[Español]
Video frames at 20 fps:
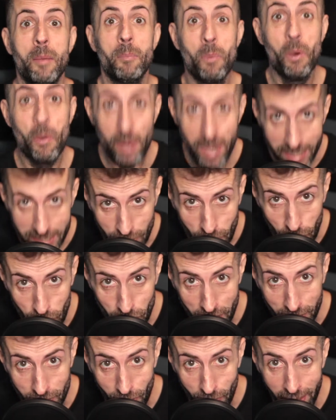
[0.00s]
Muy buenas a
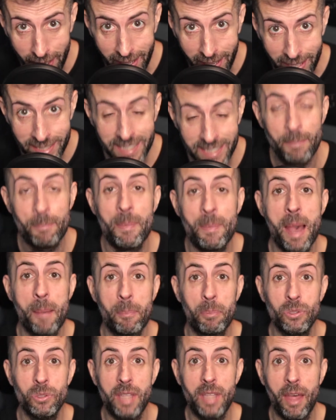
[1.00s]
todos y a todas, me he
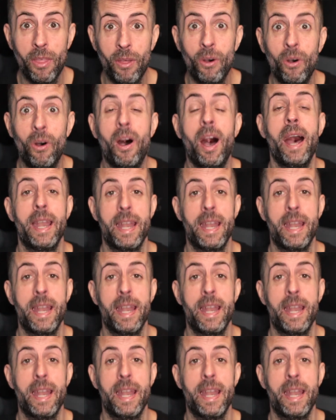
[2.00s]
apuntado a